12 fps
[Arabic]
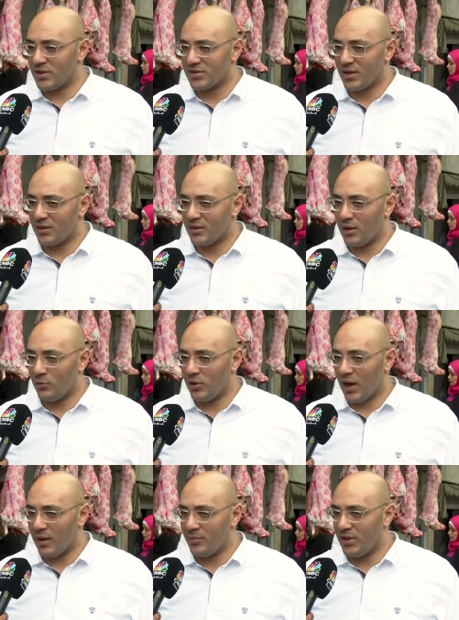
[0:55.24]
مثلا او
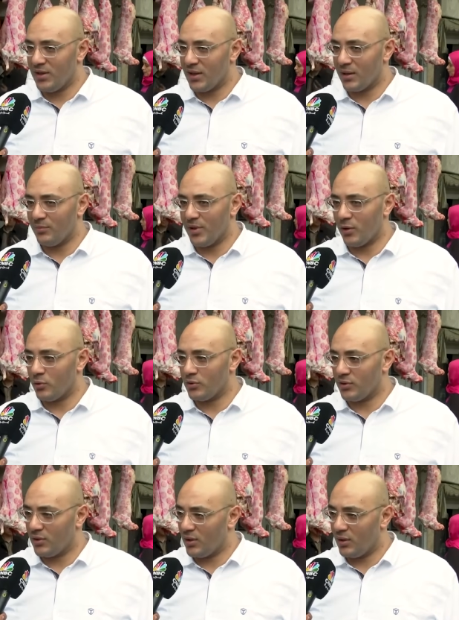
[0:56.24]
العميل اللي كان بياخد
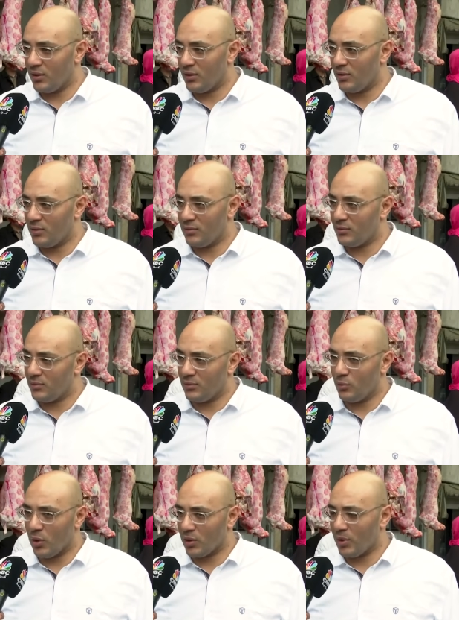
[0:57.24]
آه،
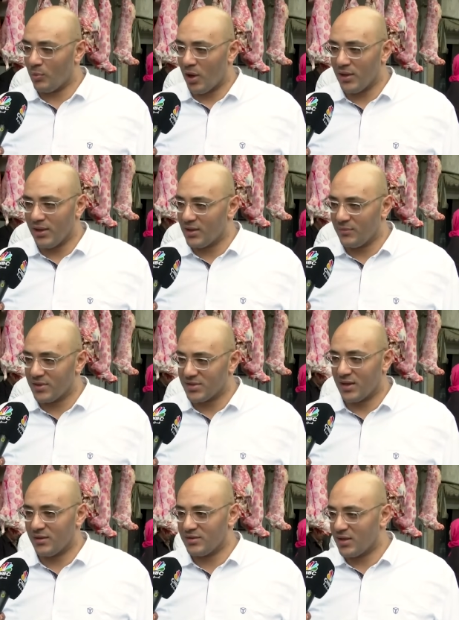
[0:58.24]
وجبه معينه
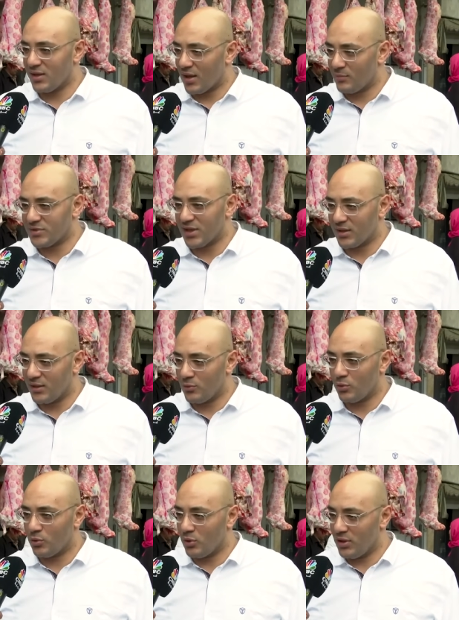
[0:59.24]
مثلا سي 5
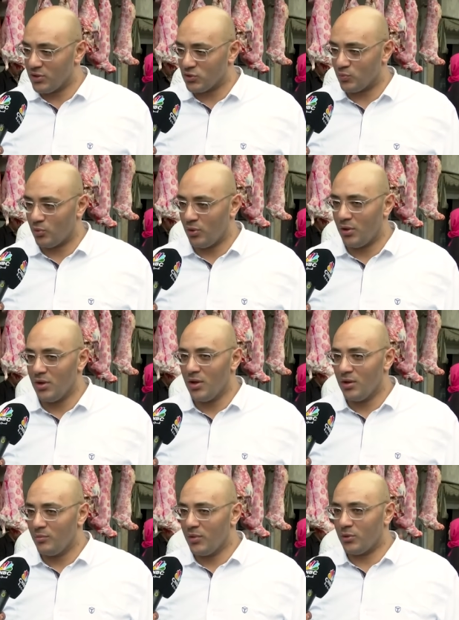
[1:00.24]
كيلو كل اسبوع
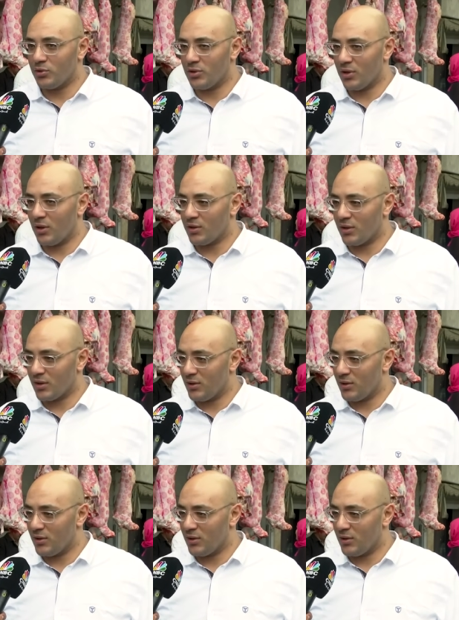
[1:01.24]
بياخد النهارده